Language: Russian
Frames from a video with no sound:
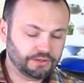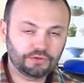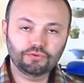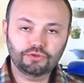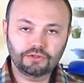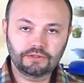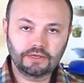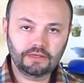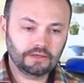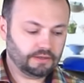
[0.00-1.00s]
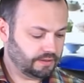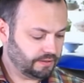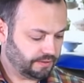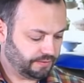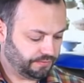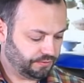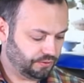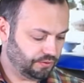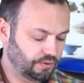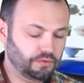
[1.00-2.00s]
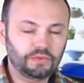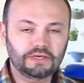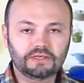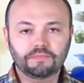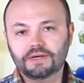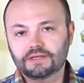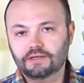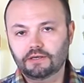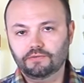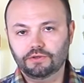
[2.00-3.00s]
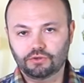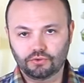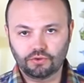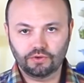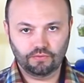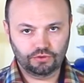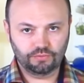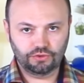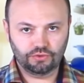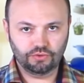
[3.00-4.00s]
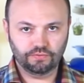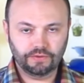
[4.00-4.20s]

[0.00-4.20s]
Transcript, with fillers: на сегодняшний день все мясо просаливалось 48 часов.